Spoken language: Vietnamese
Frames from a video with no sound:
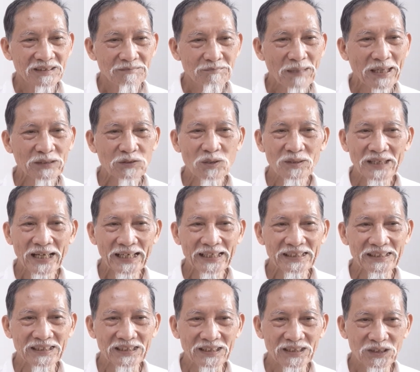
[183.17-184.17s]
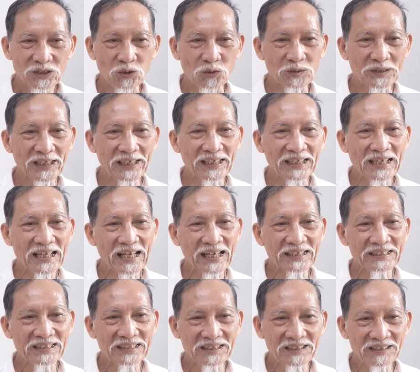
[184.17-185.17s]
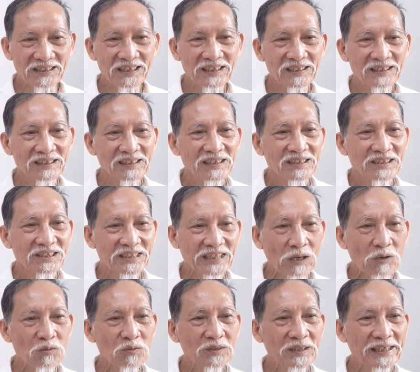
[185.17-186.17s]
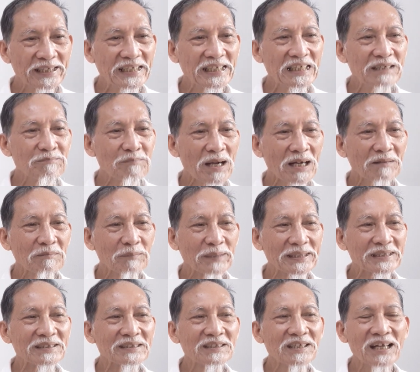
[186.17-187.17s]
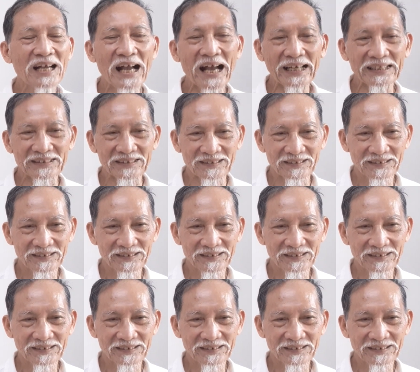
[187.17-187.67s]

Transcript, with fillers: Bài thuốc này chủ trị là chữa sau khi mắc bệnh thương hàn